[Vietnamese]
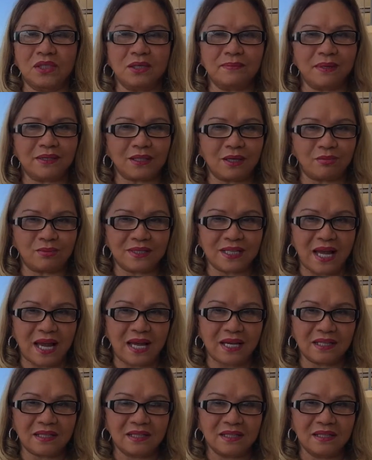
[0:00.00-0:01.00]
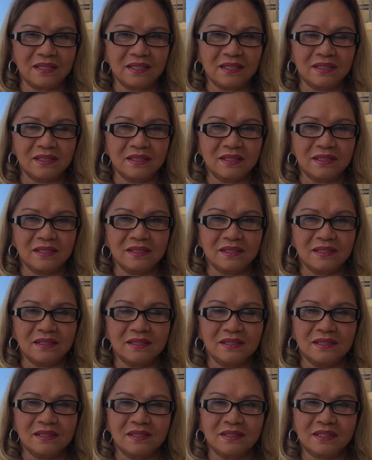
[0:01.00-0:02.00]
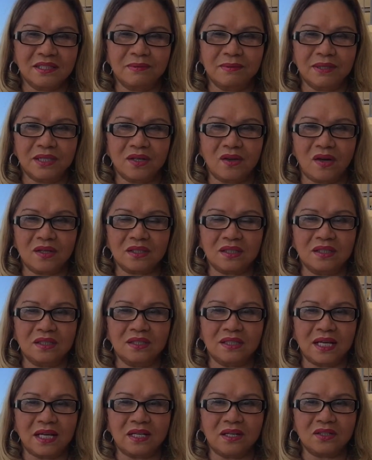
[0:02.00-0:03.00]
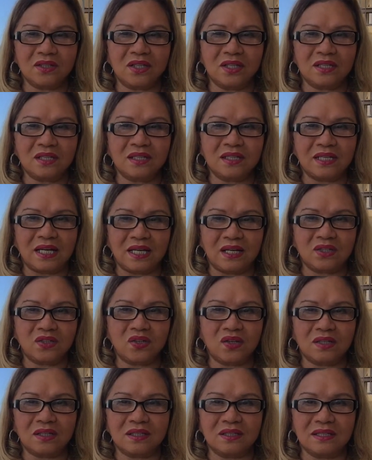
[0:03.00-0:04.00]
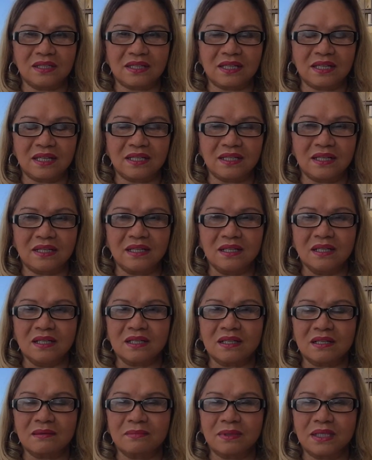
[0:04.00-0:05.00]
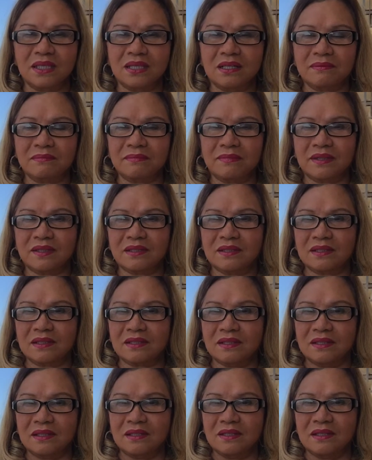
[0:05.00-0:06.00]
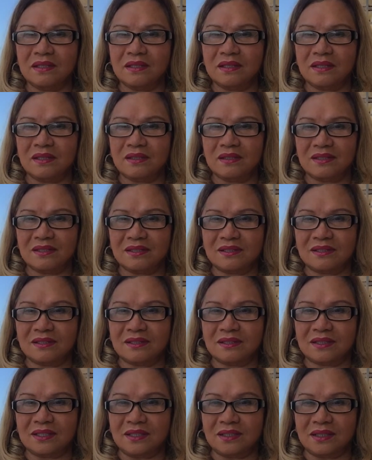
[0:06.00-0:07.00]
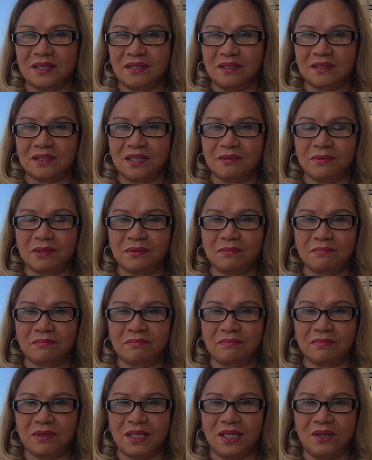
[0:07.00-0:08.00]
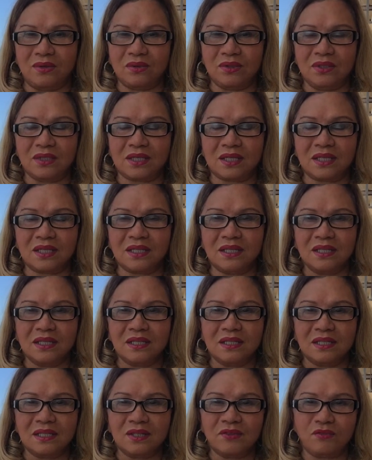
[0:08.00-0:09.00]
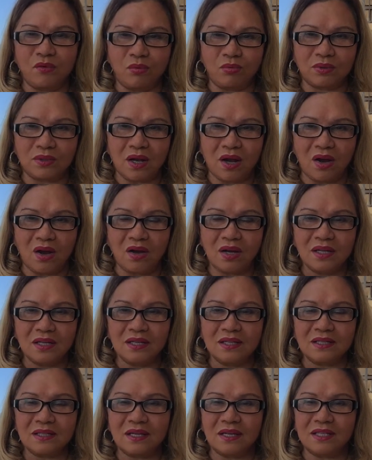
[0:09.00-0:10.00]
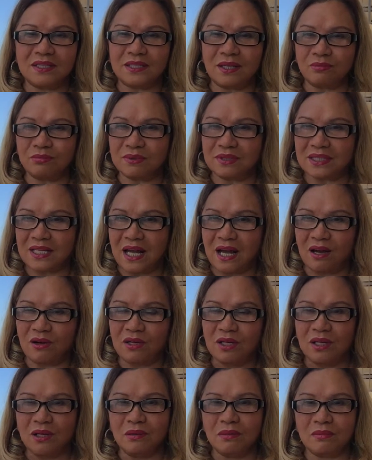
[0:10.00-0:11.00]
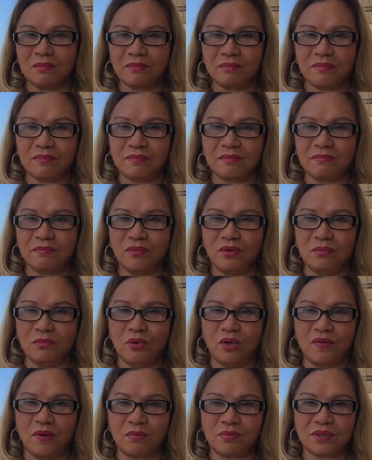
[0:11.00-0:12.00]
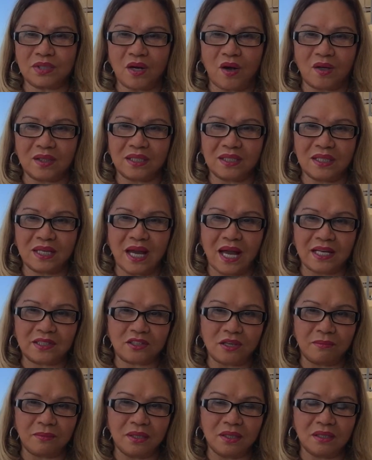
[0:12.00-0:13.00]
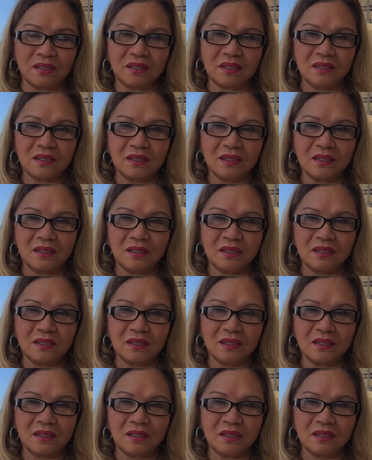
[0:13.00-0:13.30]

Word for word: giới bất động sản thì mình nói người này nói chuyện người này nói chuyện người kia mình à, từ từ thì mình hiểu được cái vùng đó đời sống làm sao ừ, mua, mua phòng trọ thì ai cho mướn